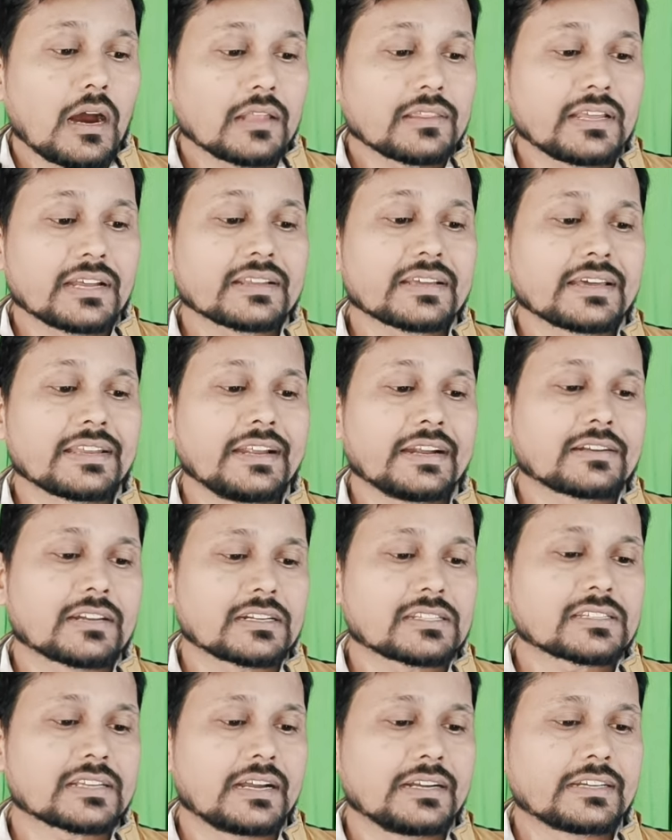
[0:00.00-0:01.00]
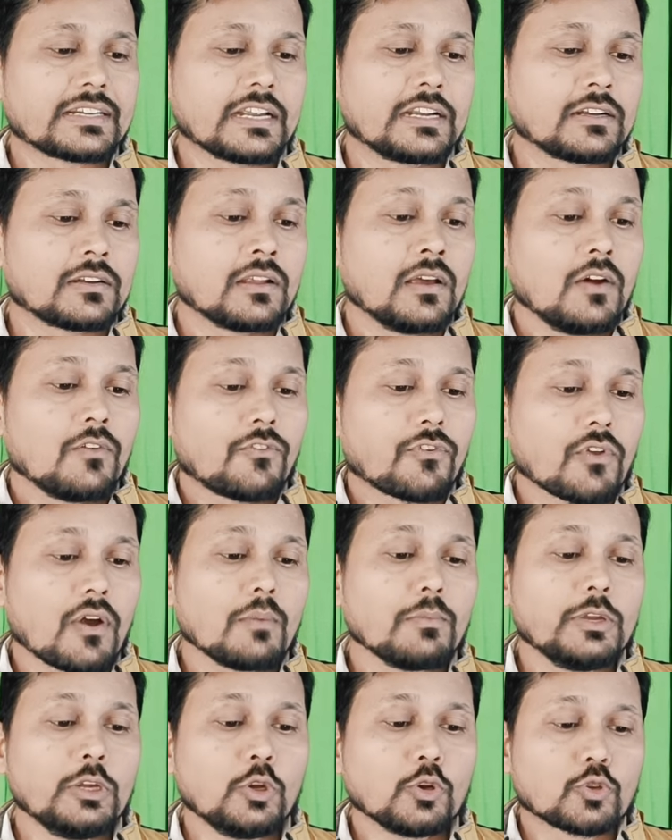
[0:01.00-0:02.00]
अदर क्रिएटर्स कंटेंट
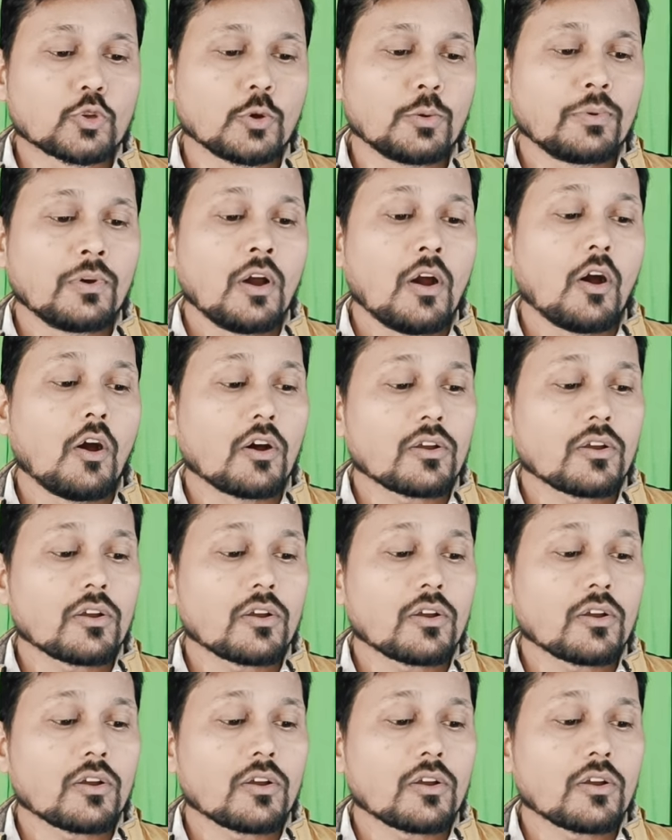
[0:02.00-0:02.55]
फ्रॉम यूट्यूब